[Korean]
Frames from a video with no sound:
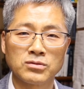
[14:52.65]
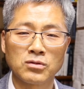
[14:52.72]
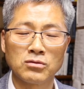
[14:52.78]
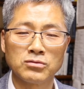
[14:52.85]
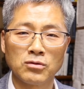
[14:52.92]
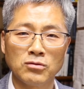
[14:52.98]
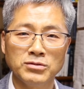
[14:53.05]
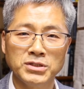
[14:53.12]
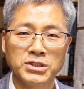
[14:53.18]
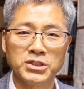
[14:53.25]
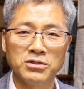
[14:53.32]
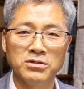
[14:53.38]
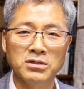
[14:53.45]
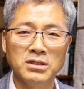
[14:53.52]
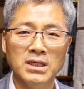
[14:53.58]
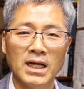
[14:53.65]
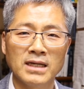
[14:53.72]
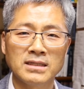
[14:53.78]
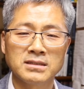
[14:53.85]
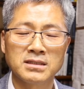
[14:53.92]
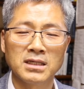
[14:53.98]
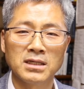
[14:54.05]
또 논정을
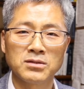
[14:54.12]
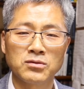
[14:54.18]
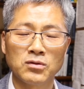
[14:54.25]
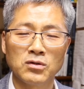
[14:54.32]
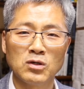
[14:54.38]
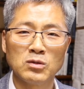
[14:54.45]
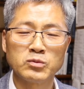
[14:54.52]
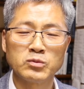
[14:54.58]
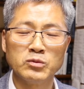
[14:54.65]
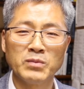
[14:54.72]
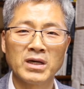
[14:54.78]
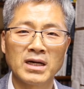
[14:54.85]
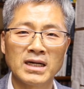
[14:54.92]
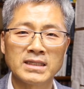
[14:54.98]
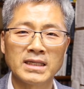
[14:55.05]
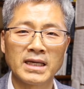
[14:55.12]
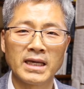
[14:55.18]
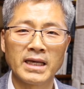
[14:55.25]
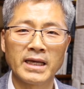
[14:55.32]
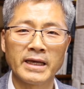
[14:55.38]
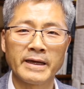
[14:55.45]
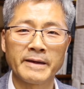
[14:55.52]
할 때도
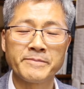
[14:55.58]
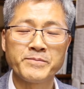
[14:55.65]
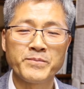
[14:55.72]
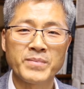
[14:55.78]
분명하게